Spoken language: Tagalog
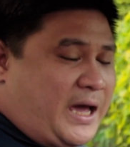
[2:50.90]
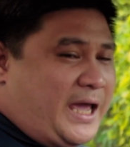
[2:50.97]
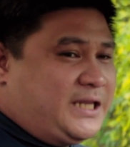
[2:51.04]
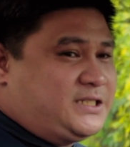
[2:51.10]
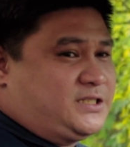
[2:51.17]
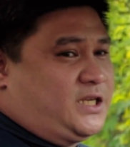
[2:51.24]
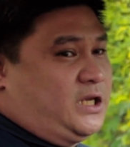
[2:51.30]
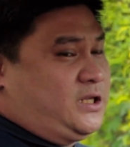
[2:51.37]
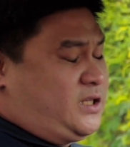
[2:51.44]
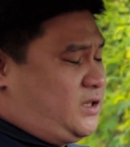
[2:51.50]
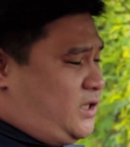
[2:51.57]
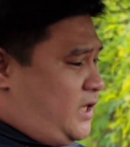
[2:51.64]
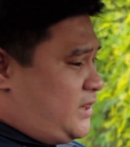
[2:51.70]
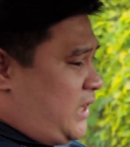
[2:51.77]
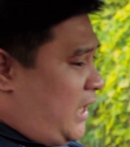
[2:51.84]
guys,
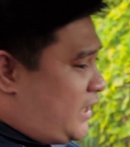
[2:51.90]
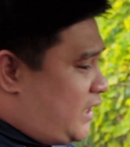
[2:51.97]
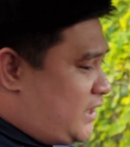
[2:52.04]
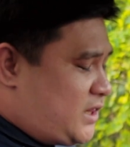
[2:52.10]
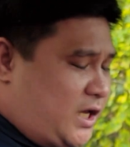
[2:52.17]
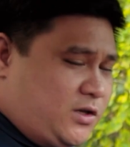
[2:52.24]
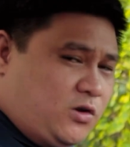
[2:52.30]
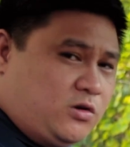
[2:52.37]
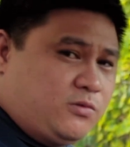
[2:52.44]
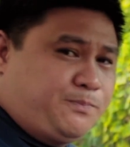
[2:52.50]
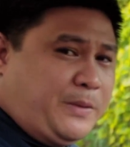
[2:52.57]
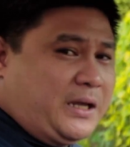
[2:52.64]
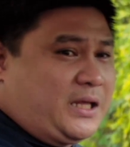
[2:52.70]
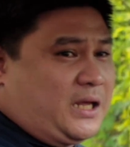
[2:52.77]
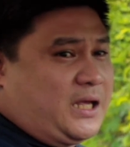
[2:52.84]
kitang-kita nyo yung
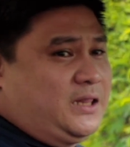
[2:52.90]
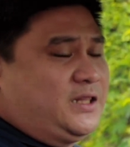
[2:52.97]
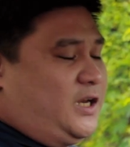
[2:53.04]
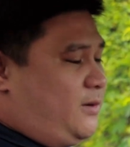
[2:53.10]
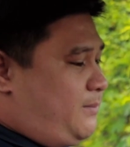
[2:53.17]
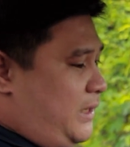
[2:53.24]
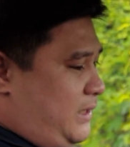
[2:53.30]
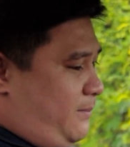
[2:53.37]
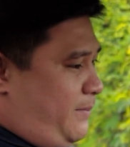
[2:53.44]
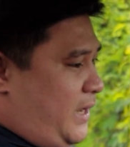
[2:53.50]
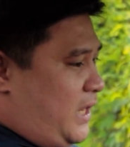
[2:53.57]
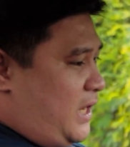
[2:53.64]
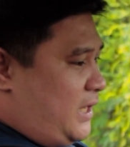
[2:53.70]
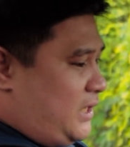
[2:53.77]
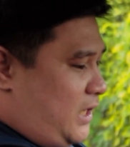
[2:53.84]
pagkaganda ng
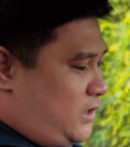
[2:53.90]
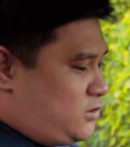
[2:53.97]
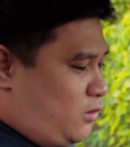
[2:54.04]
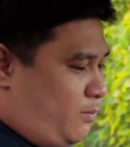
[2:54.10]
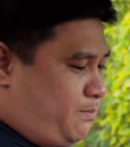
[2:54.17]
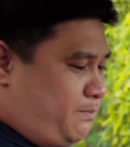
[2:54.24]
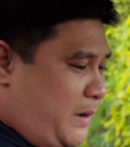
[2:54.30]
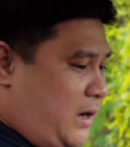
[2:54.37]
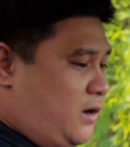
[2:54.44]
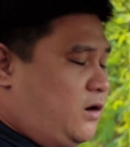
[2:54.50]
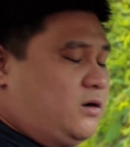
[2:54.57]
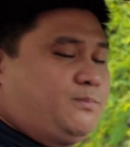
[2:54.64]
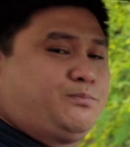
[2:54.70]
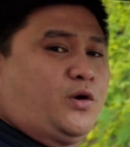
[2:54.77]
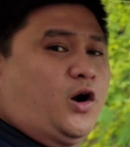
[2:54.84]
manibela niya. So pang
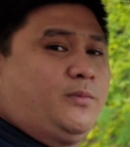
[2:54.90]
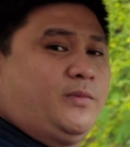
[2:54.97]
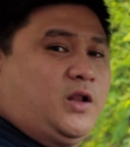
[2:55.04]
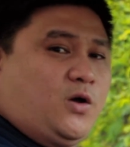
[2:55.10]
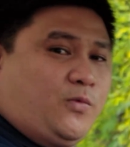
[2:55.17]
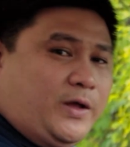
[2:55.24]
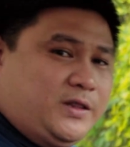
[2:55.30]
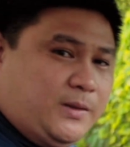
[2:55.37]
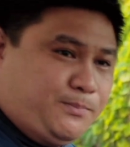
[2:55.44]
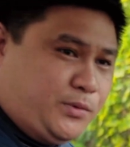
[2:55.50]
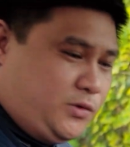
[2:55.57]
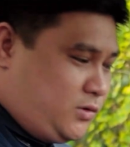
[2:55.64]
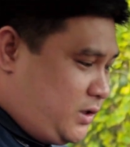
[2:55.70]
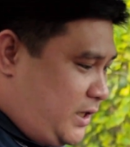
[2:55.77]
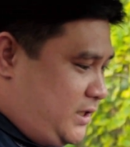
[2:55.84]
Formula 1 na po
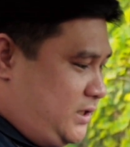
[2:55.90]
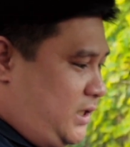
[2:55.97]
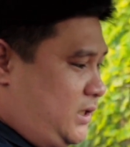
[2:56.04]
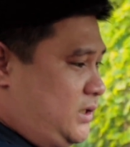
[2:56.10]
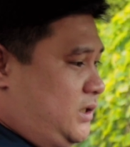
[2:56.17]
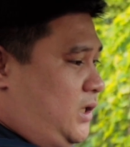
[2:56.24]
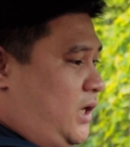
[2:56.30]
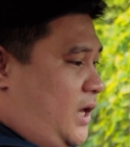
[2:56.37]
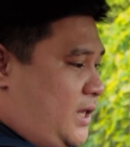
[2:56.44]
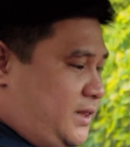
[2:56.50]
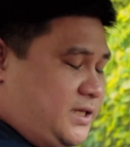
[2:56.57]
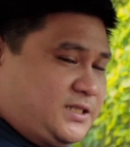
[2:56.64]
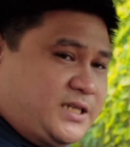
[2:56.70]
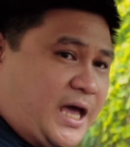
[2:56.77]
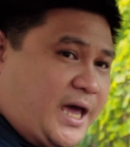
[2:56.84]
yung kanyang
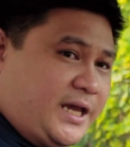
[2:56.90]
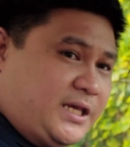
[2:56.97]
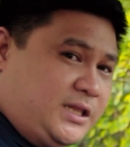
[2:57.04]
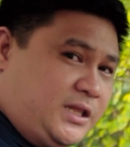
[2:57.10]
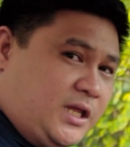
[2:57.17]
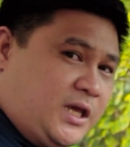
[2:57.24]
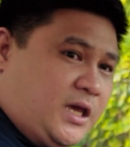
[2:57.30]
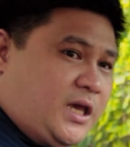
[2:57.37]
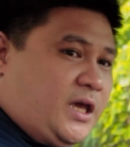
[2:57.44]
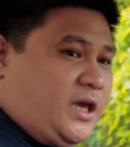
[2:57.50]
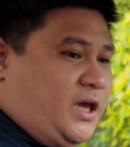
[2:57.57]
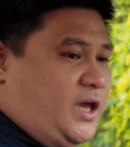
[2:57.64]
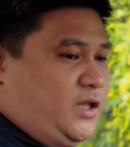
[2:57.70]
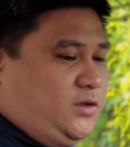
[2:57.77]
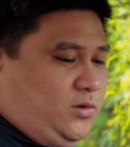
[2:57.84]
design.
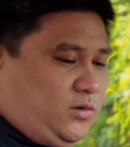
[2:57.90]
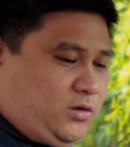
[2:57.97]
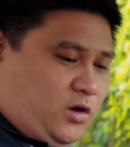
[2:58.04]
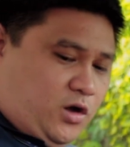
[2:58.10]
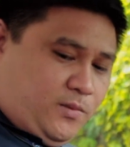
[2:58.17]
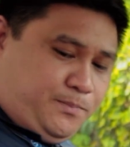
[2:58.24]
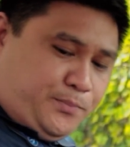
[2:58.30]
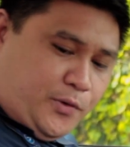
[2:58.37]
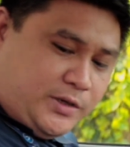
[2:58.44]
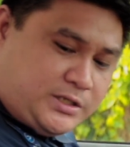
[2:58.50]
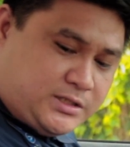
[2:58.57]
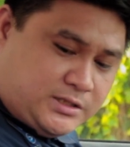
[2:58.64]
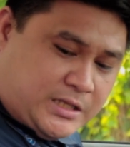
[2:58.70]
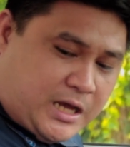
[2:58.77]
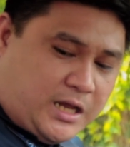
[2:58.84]
And yung loob po
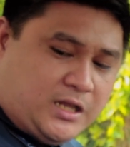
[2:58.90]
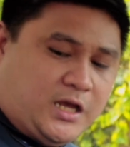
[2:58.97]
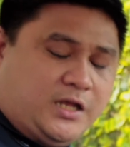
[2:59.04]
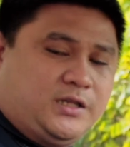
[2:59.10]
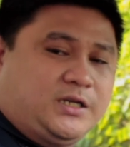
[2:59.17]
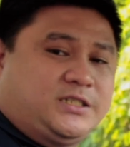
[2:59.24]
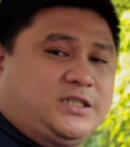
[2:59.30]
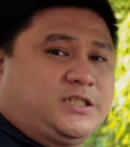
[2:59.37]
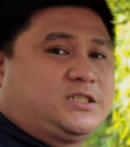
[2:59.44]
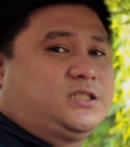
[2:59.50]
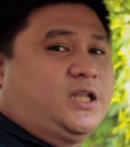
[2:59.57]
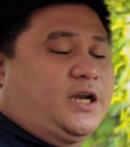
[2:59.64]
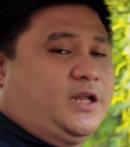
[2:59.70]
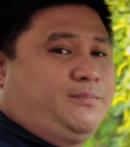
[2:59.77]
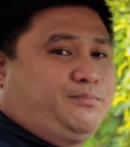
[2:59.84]
is naka-leather seats
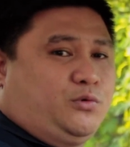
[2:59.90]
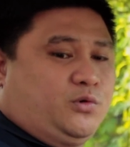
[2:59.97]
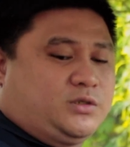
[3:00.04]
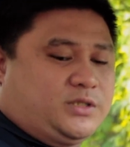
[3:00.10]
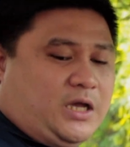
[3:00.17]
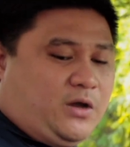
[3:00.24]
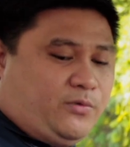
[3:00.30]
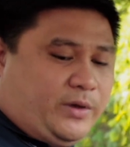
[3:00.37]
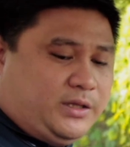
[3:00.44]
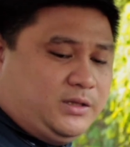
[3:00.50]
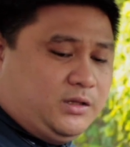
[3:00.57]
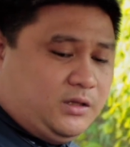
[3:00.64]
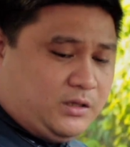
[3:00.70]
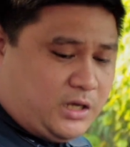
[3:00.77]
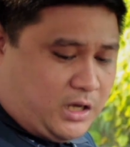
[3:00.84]
na rin po siya with
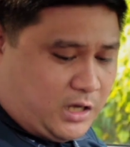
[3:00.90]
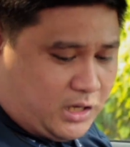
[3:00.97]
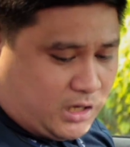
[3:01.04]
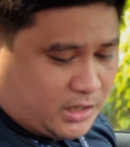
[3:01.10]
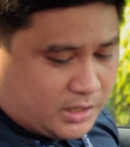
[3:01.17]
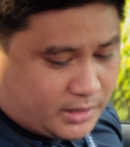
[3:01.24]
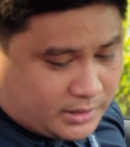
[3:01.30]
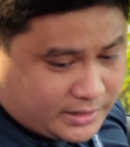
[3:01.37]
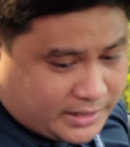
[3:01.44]
uh,